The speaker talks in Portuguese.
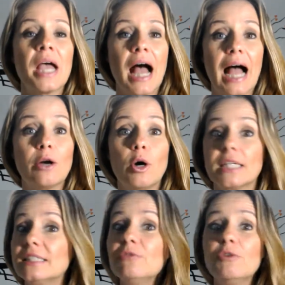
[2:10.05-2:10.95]
Agora,
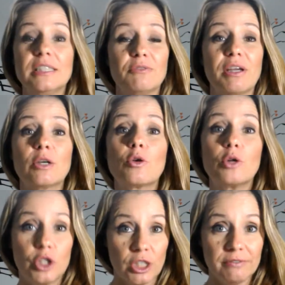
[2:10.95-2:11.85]
se você vai
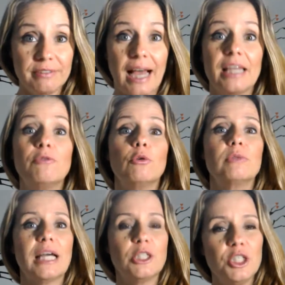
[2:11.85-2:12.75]
jantar e
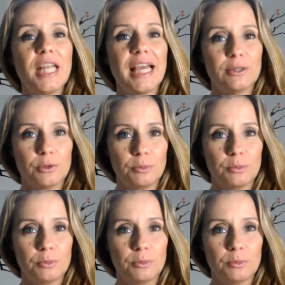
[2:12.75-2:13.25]
voltar direto